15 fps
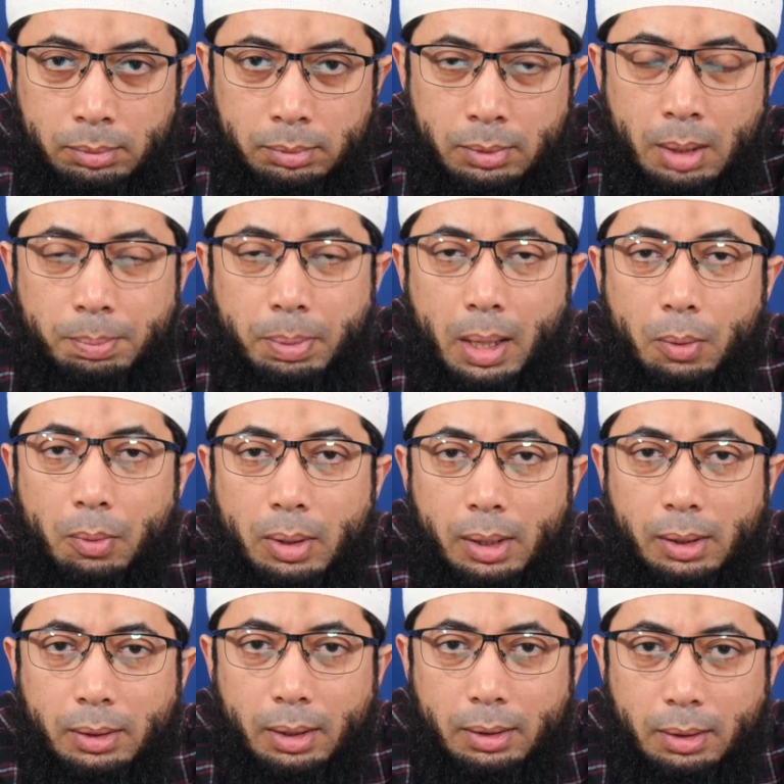Dan para
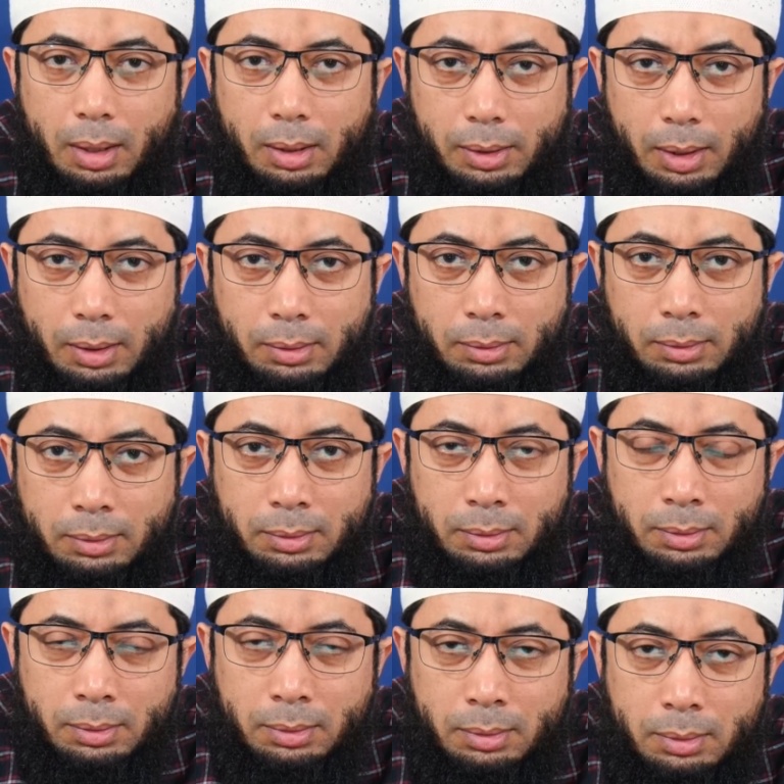wanita yang kalian
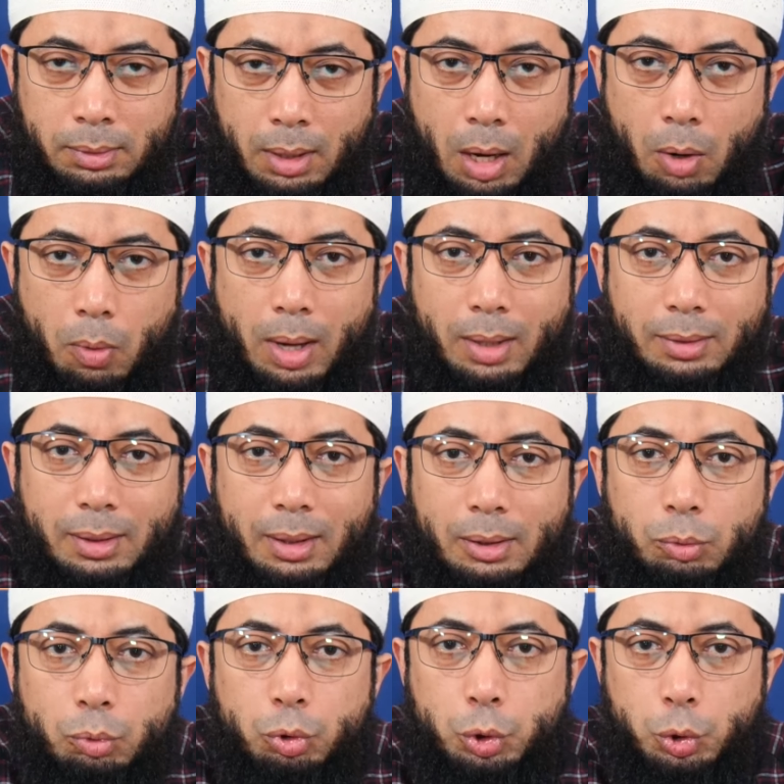khawatir
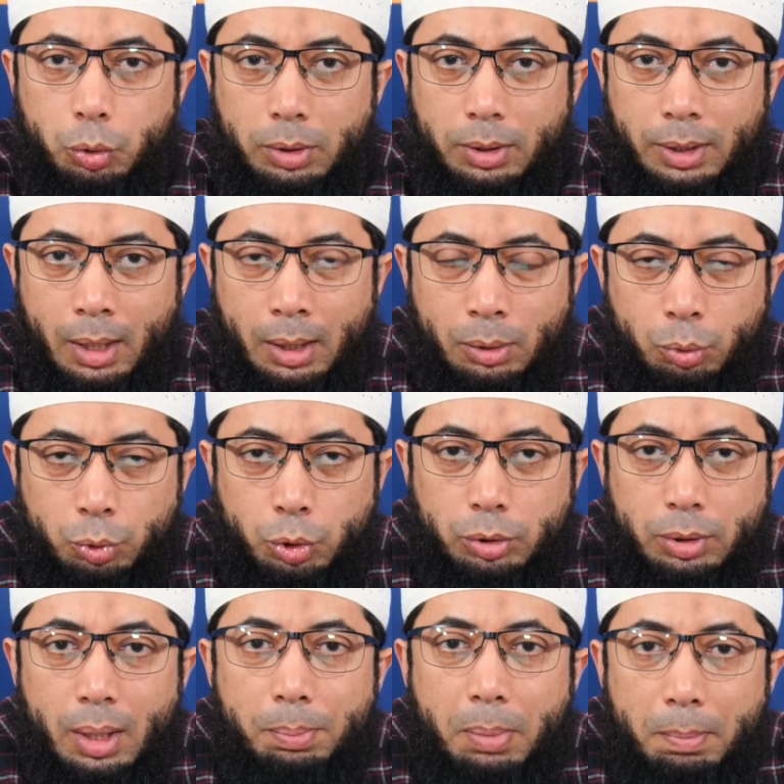nusyudnya.
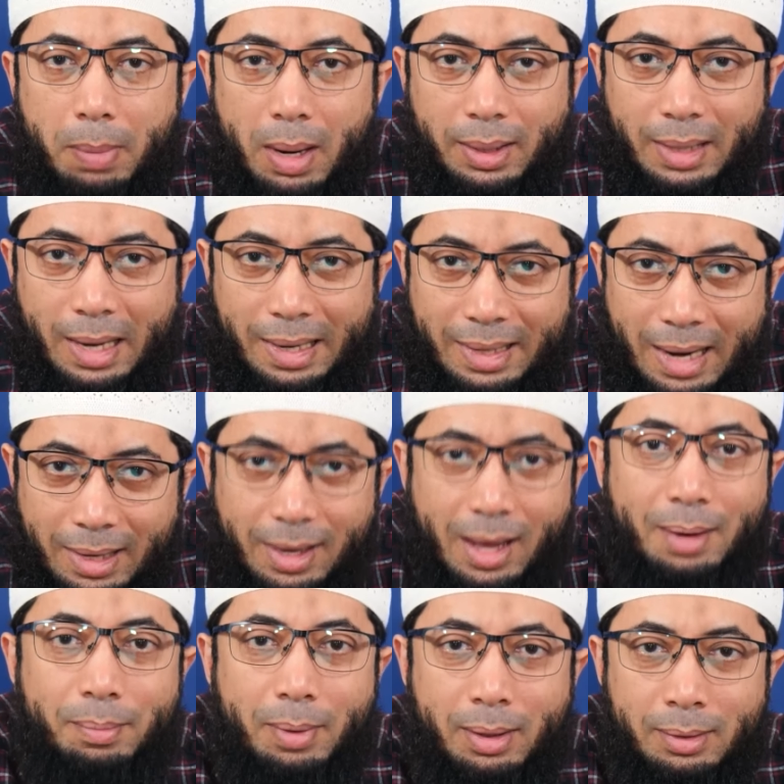Nusyud ini pembangkangan
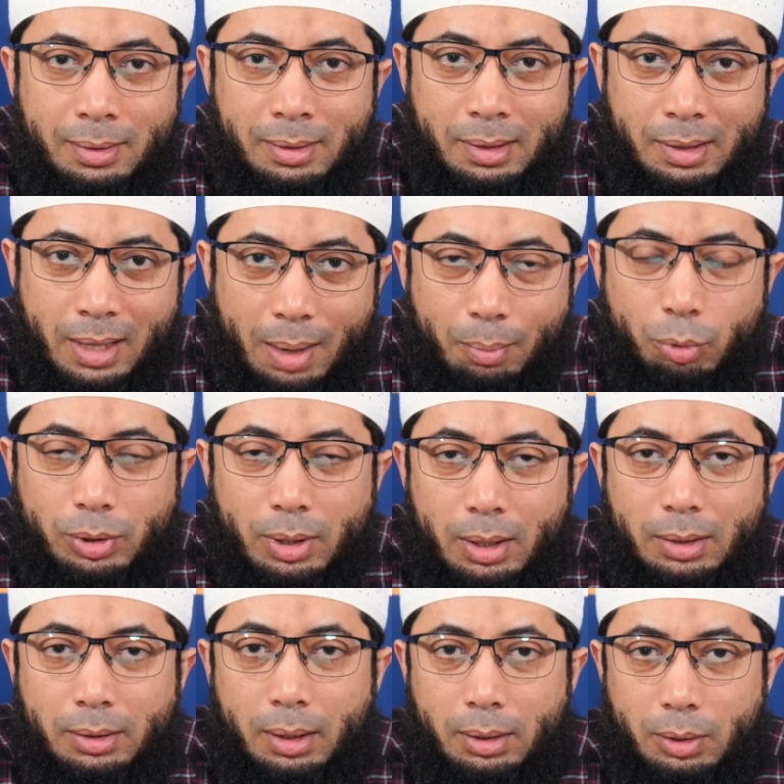agama. Nggak mau
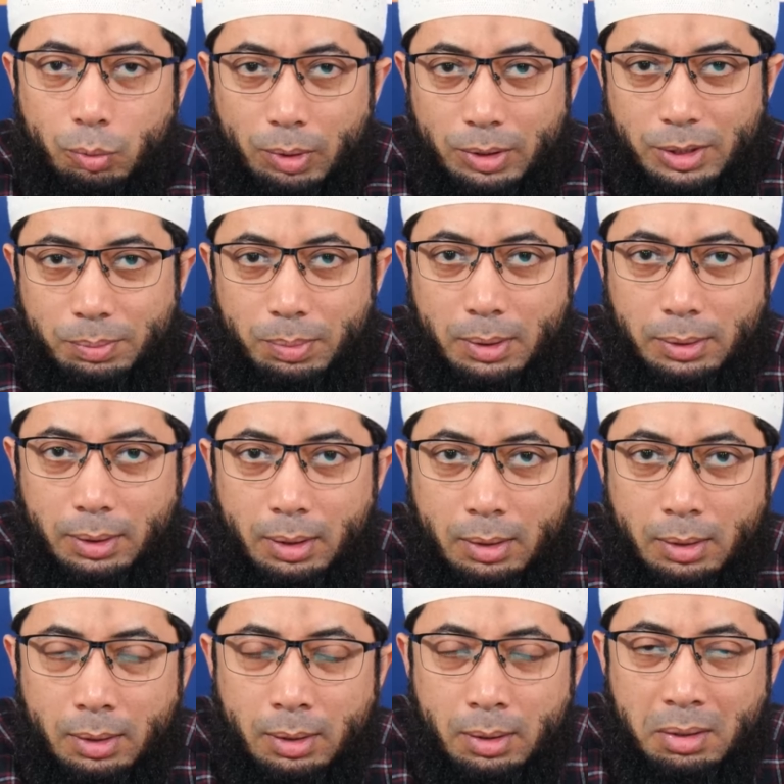jalankan kewajibannya.
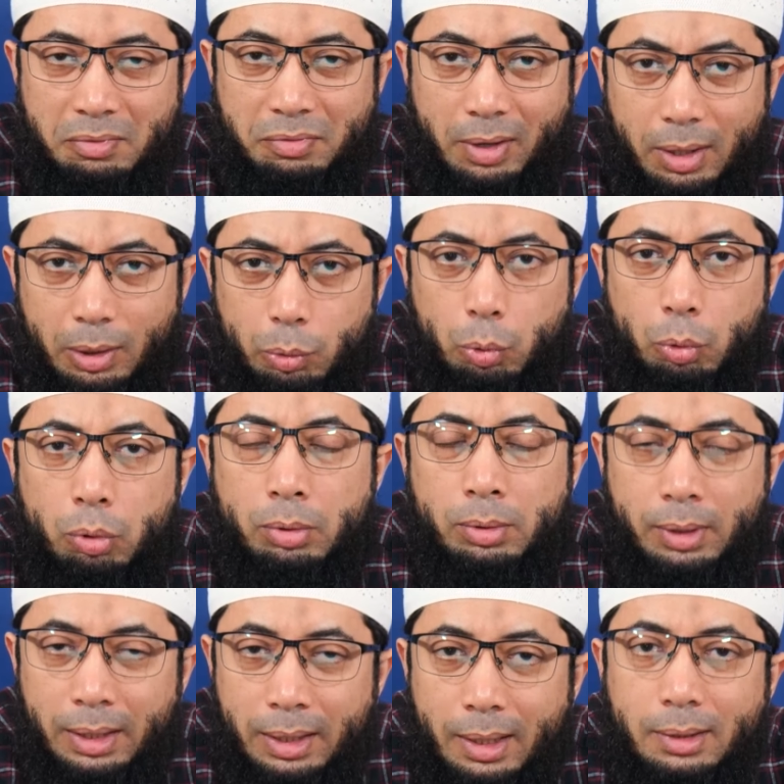
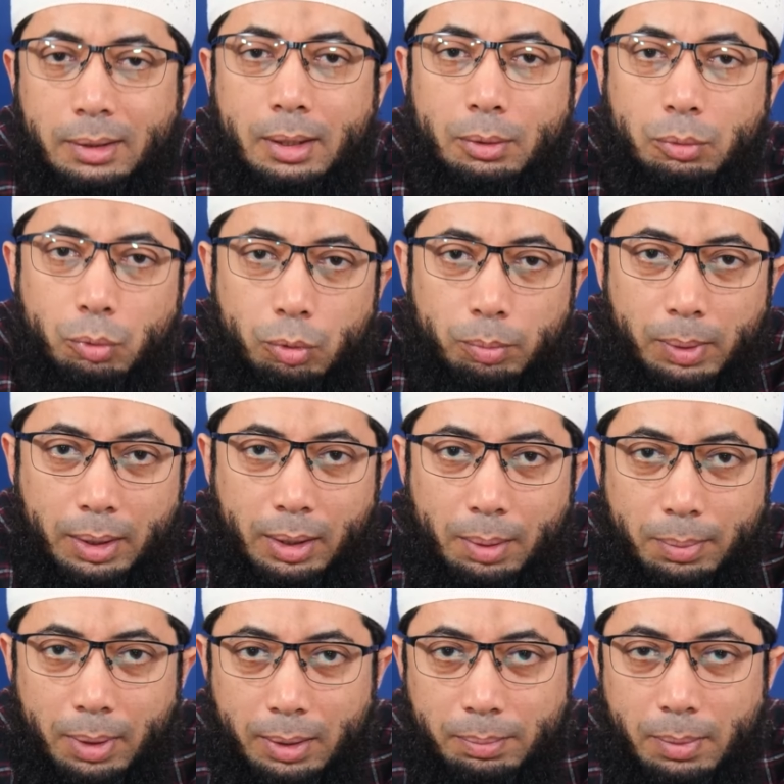Fa'idhuhun, ingatkan dulu mereka
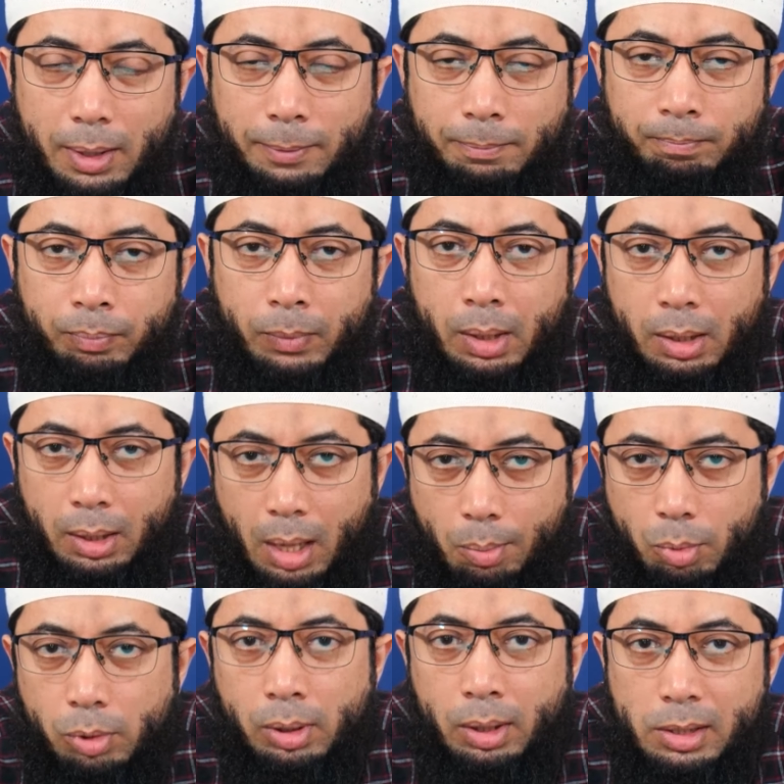baik-baik. Ini nggak
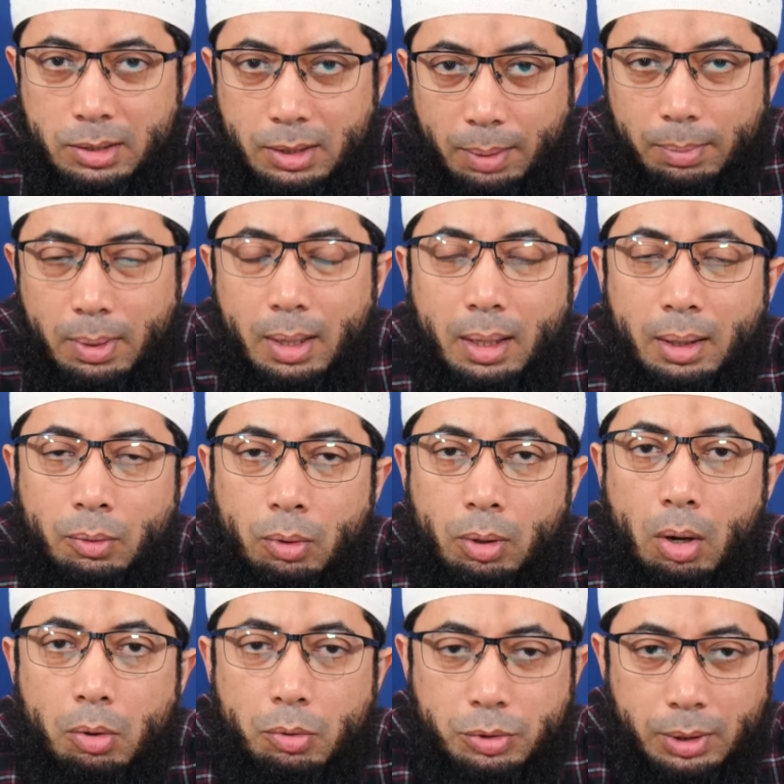boleh, Islam larang loh.
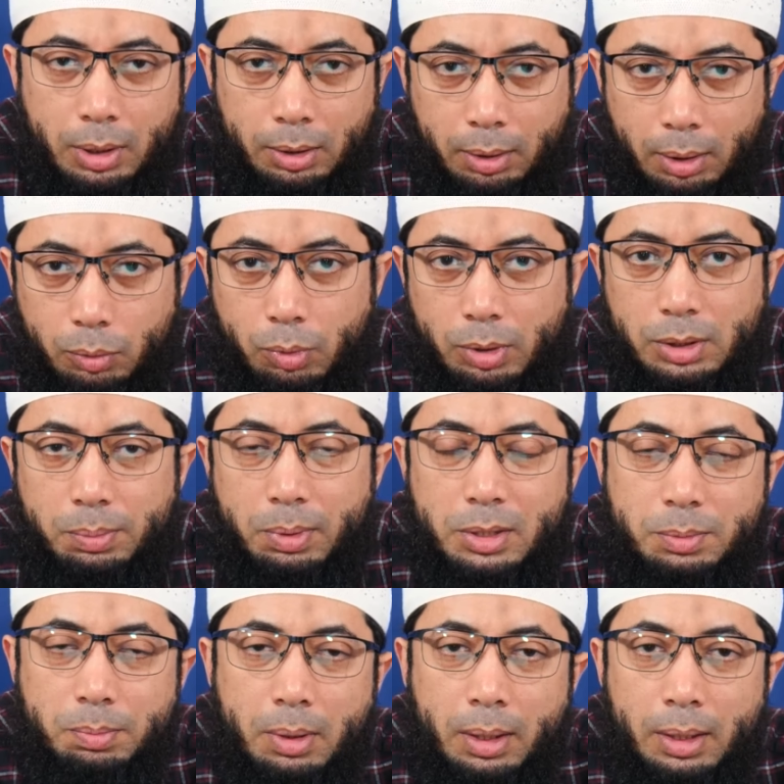Kau harus jalankan kewajiban
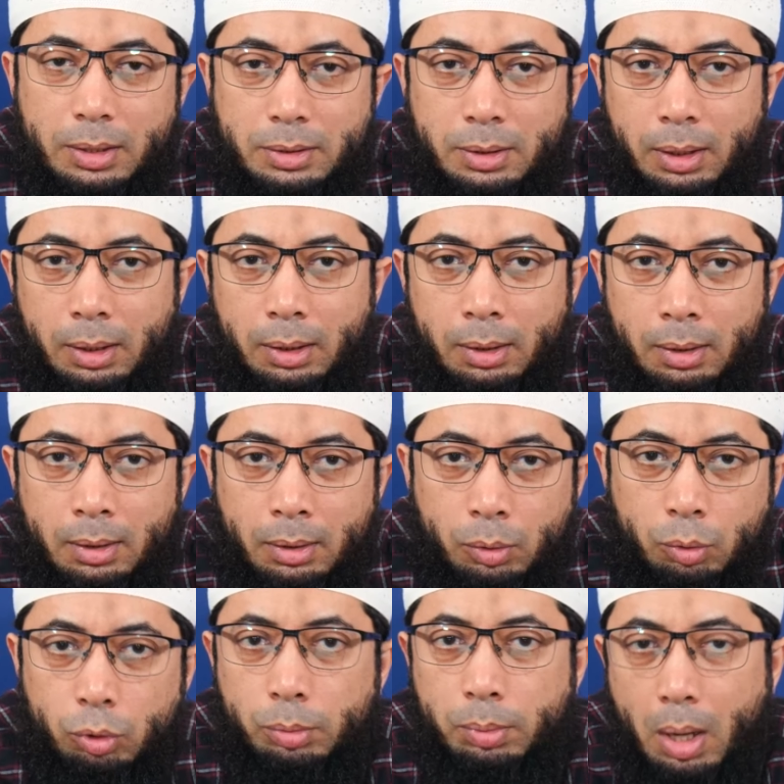sebagai istri.
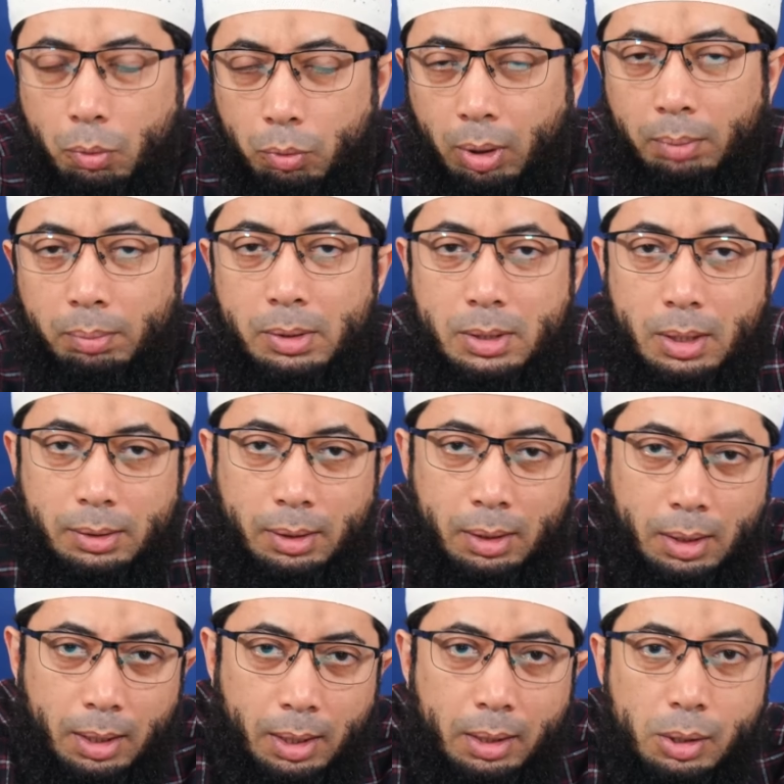Tutup aurat misalnya,
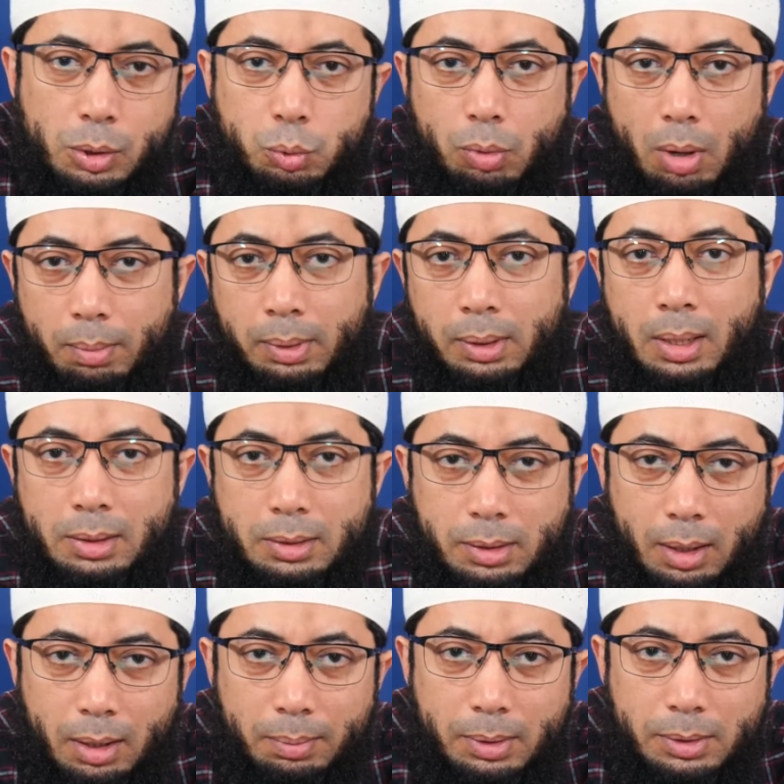layani suami dan
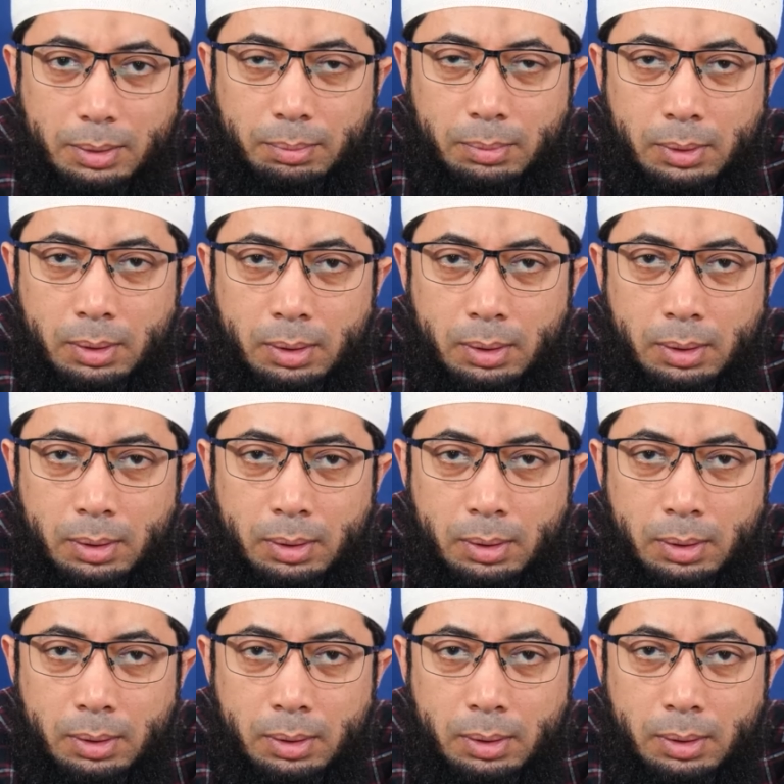segala macam.